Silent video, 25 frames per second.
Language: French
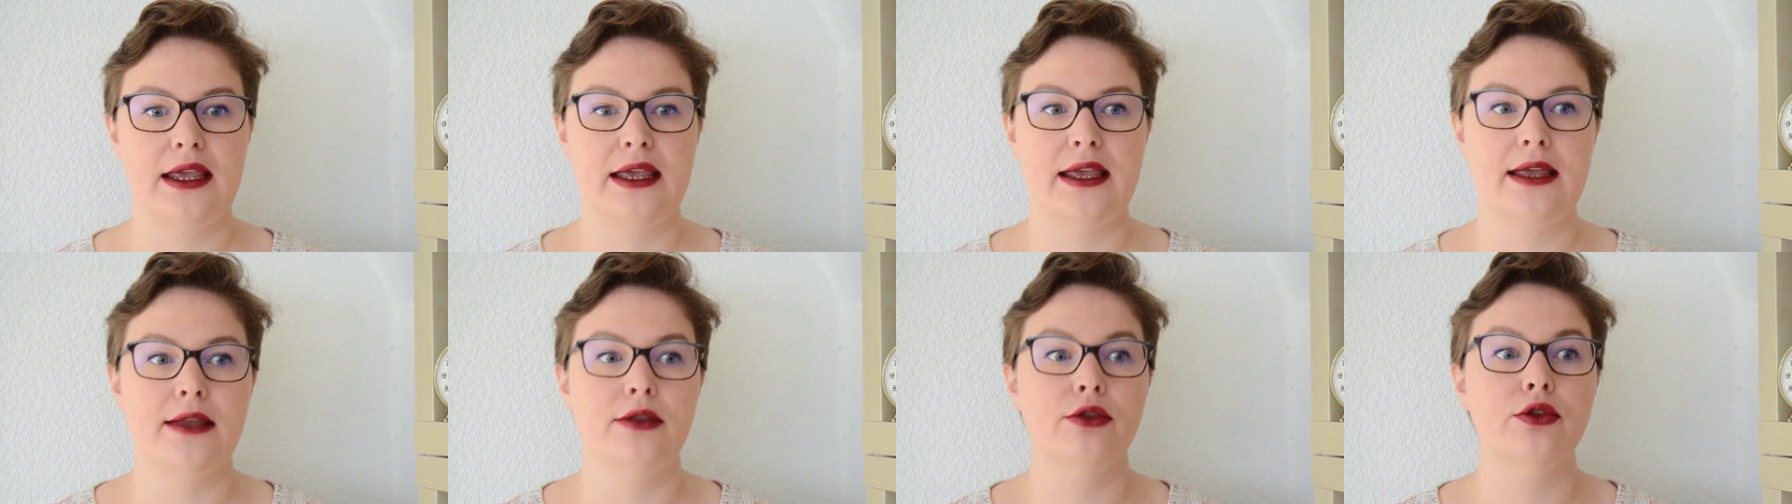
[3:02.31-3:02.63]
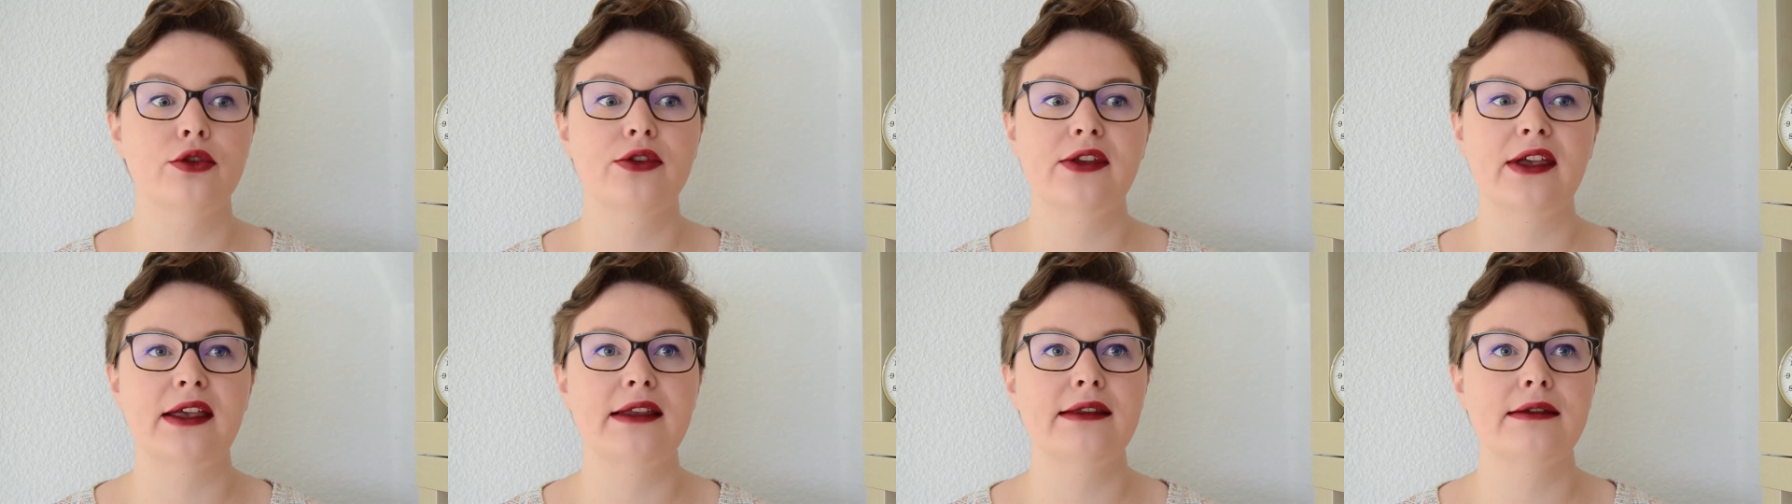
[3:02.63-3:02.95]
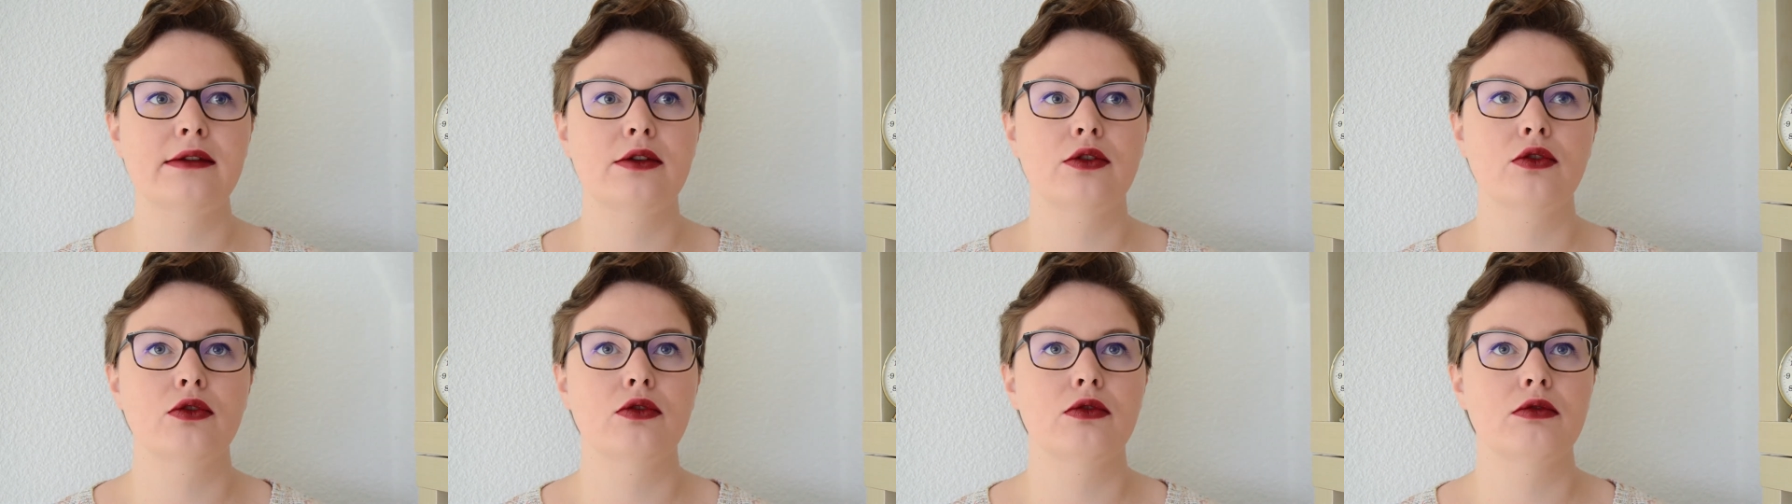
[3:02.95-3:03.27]
Et ne
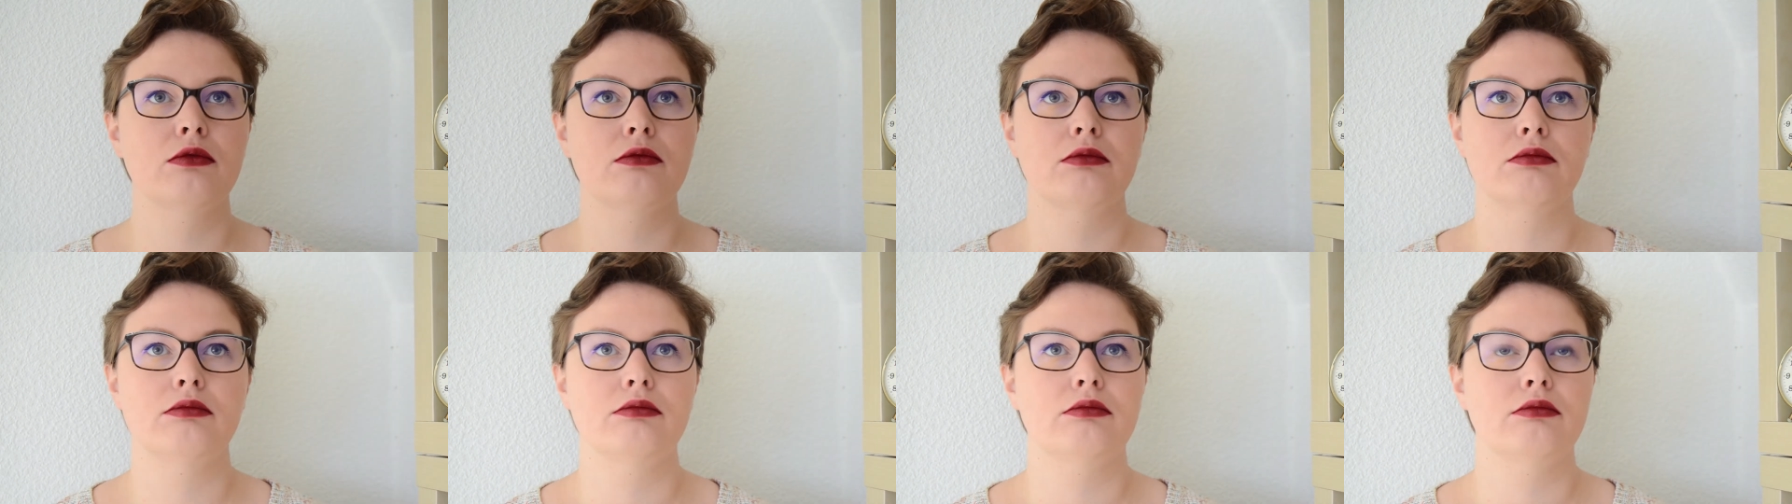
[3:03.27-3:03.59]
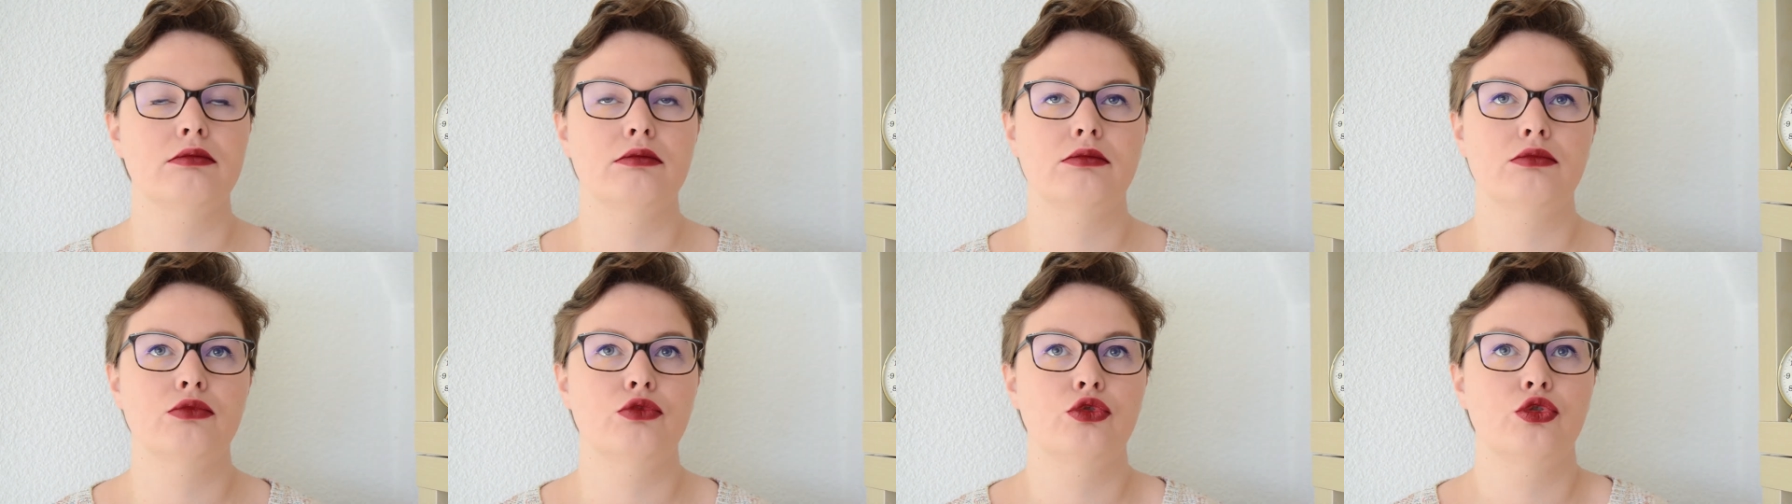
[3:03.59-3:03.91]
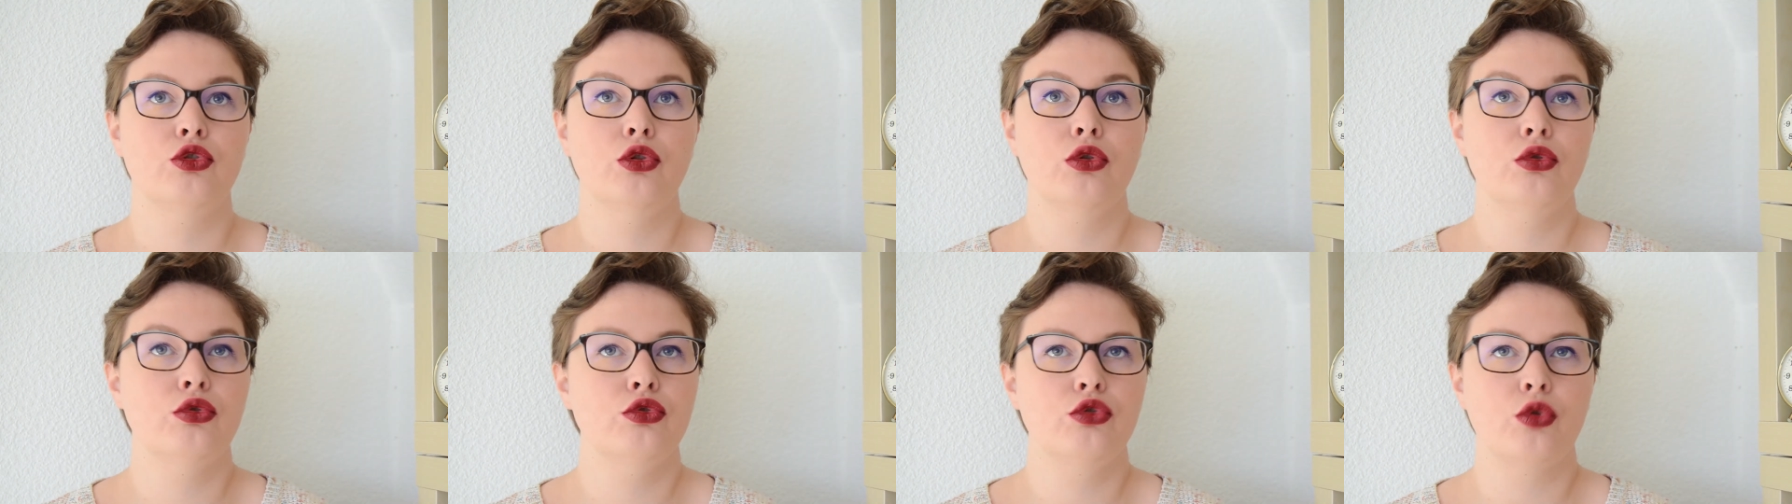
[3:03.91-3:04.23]
serait-ce que
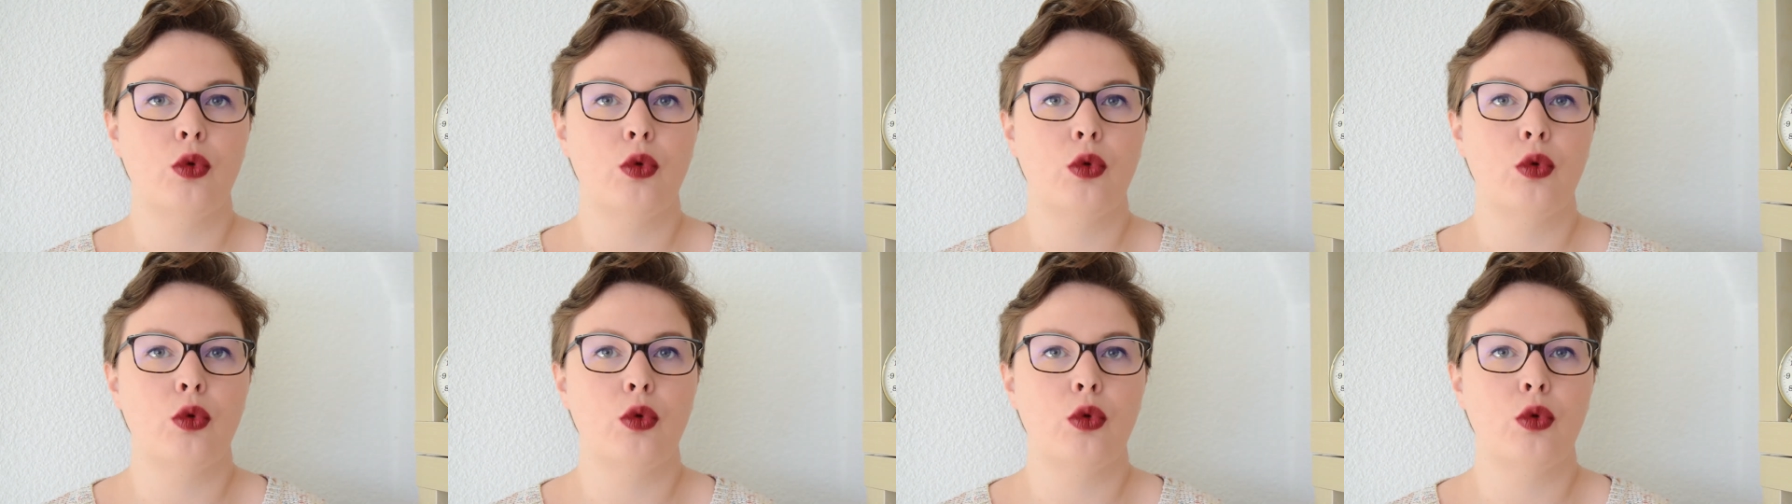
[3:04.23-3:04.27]
deux ou